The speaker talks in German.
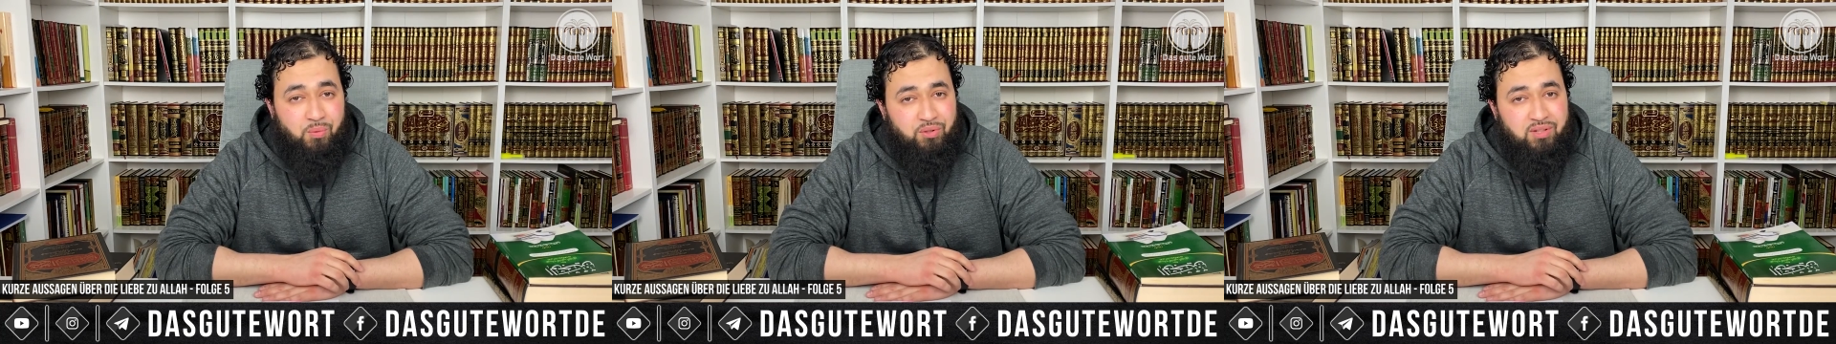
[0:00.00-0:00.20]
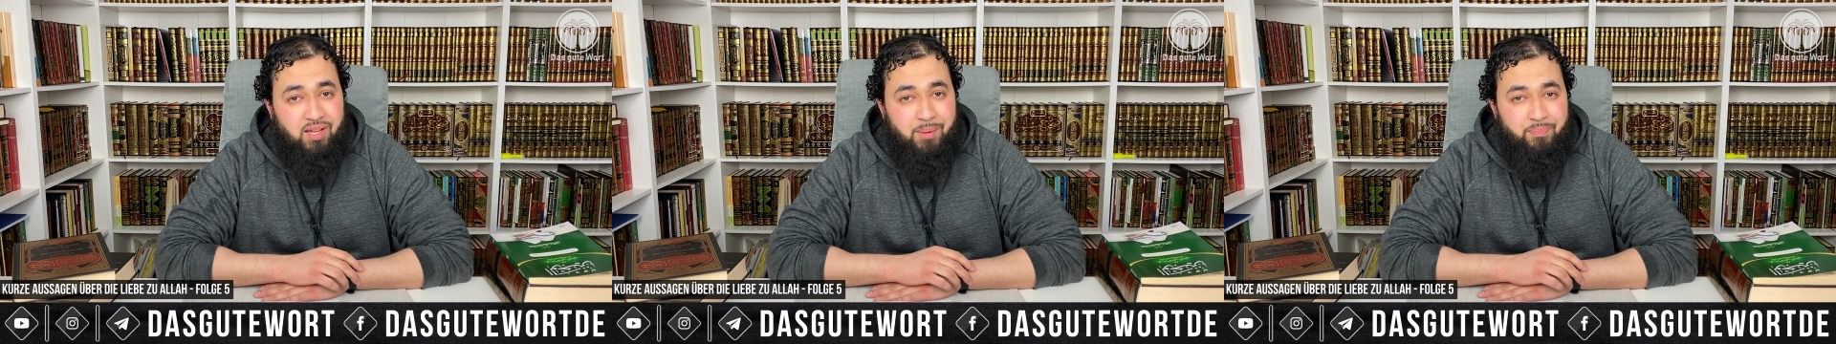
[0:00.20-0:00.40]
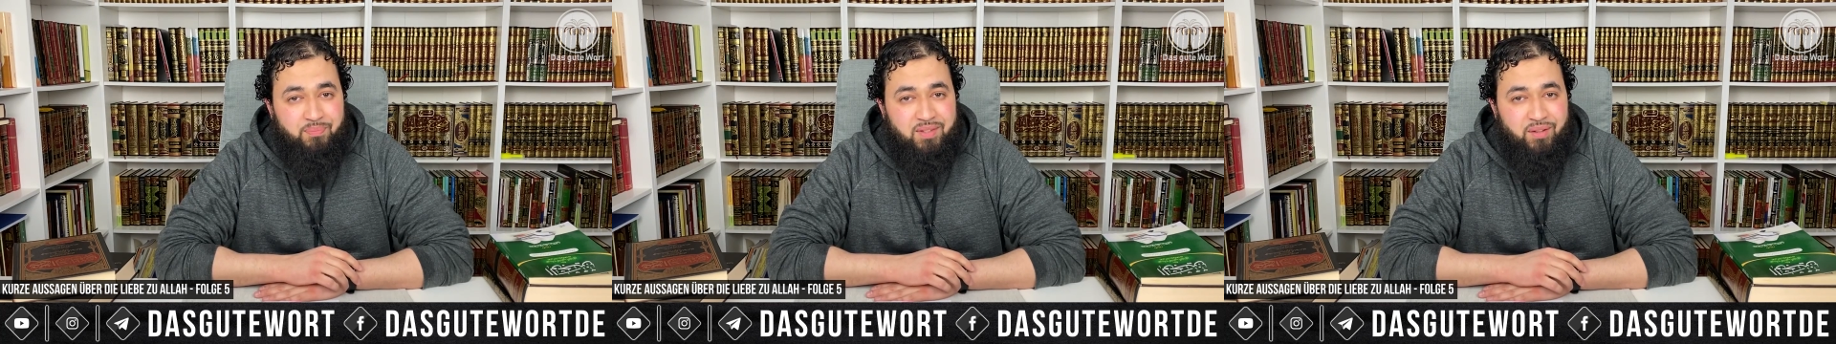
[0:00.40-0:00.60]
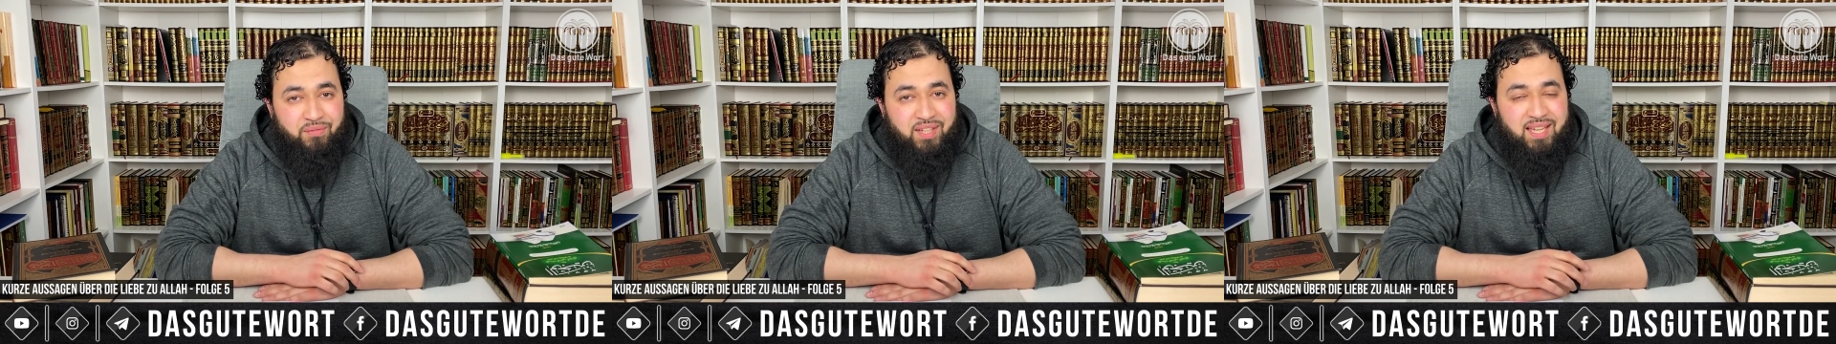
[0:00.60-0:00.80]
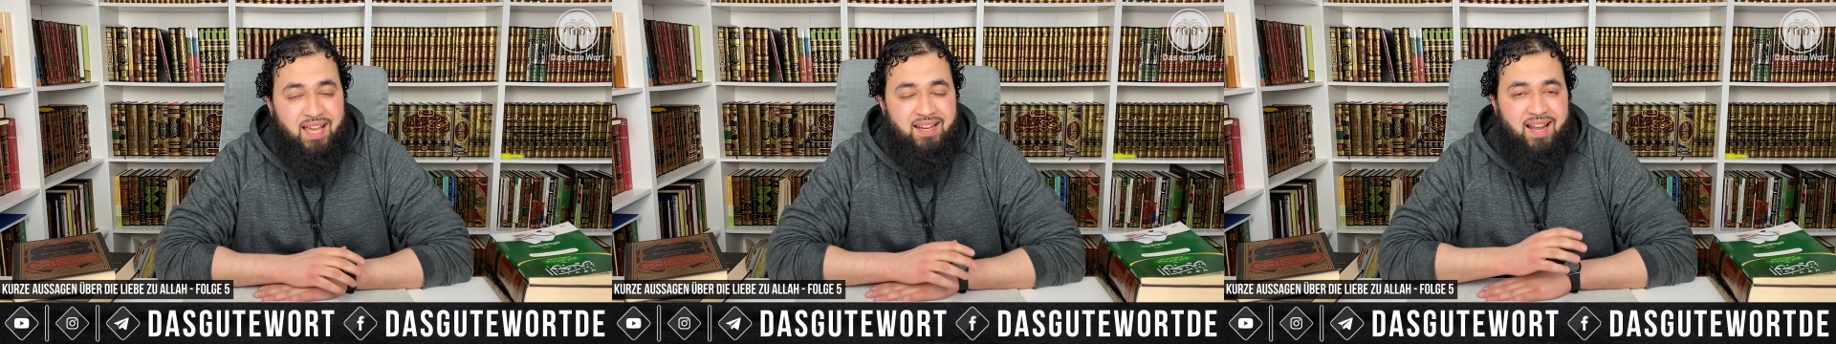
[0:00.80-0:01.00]
Mutter.
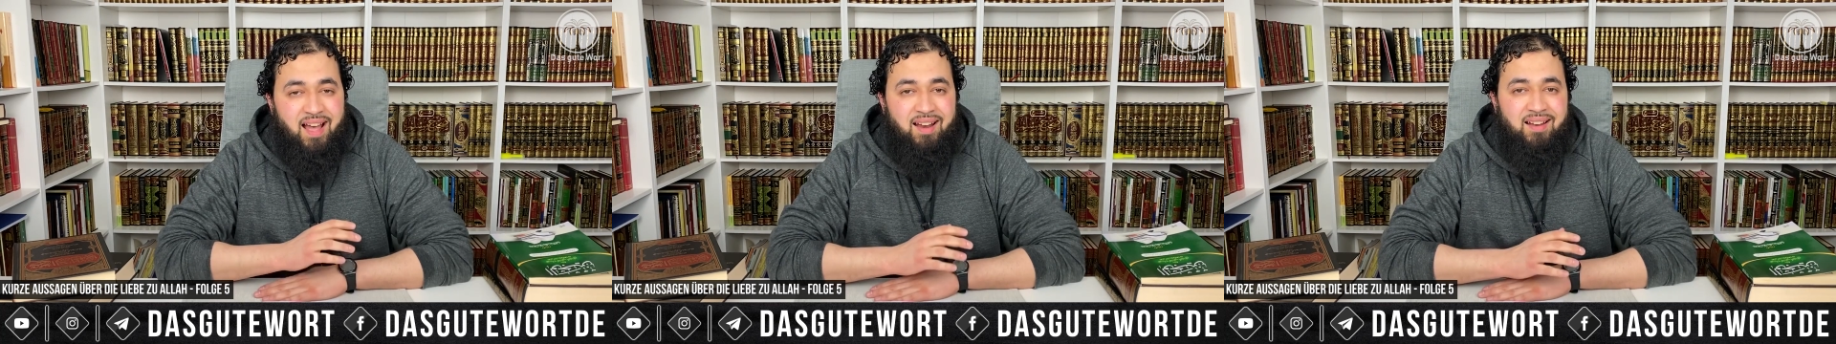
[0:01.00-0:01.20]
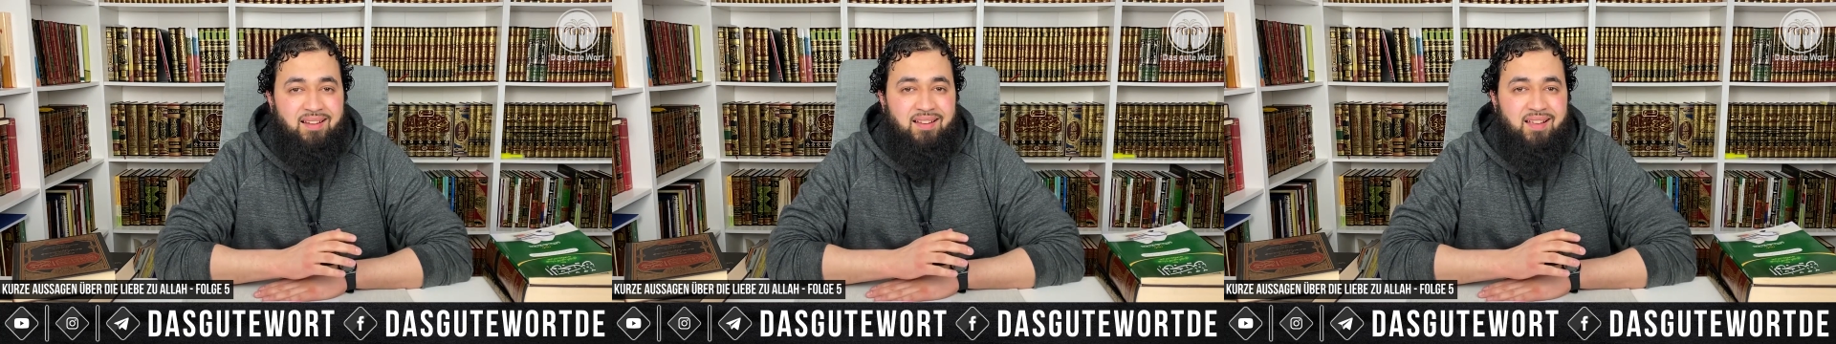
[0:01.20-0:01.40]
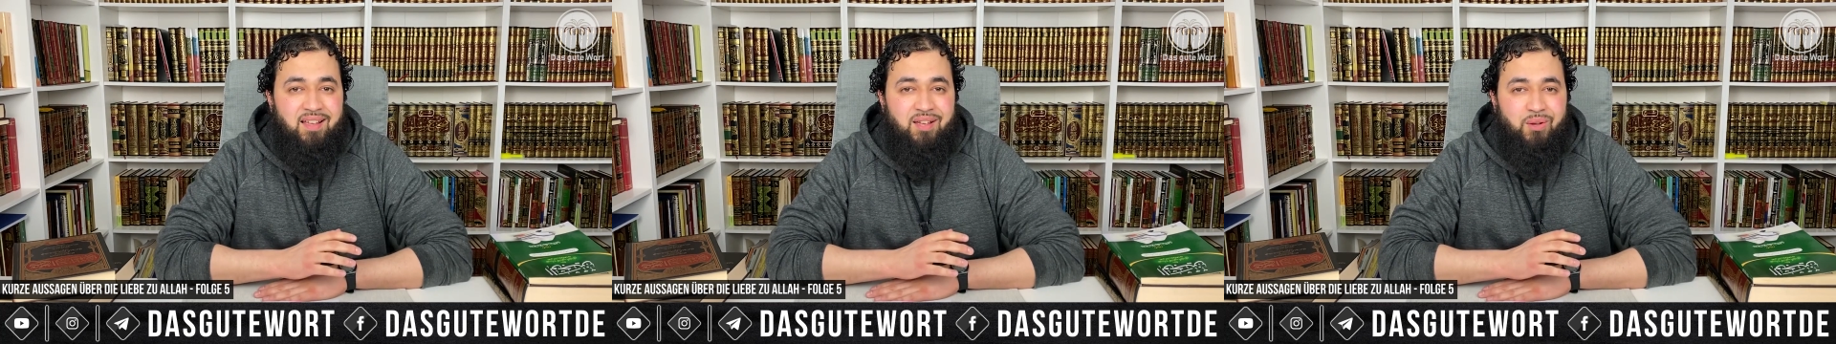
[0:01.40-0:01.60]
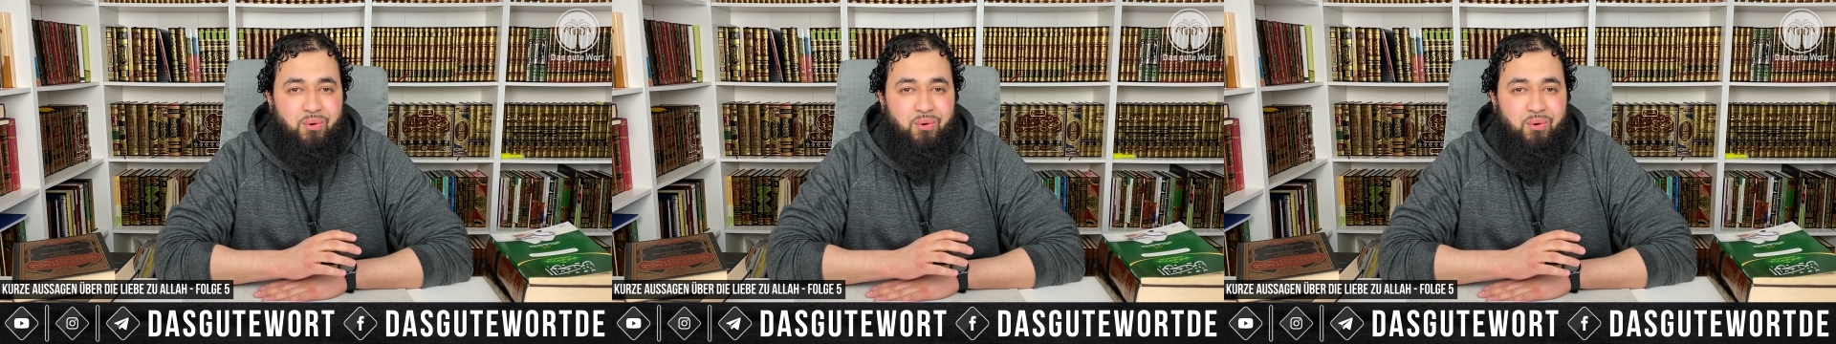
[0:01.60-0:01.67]
Wir kennen alle